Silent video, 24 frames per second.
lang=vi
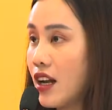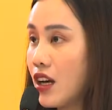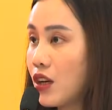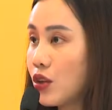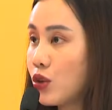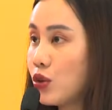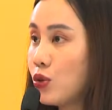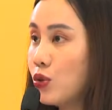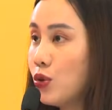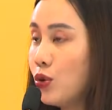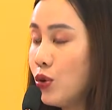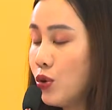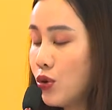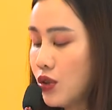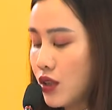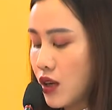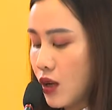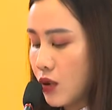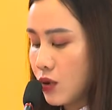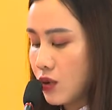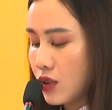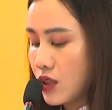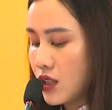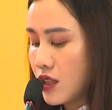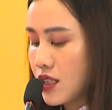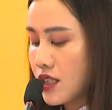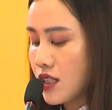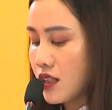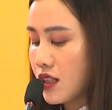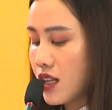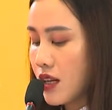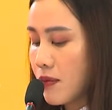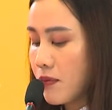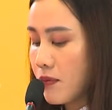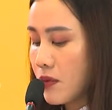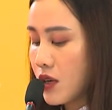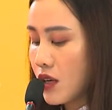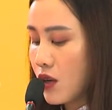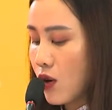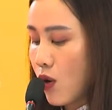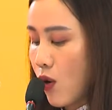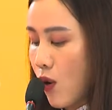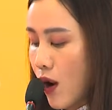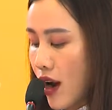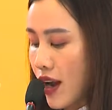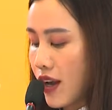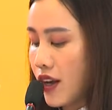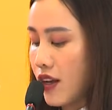phát triển công nghiệp hỗ trợ không
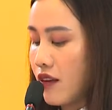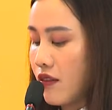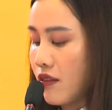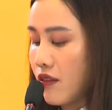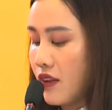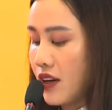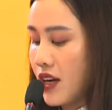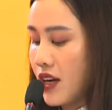chỉ ở các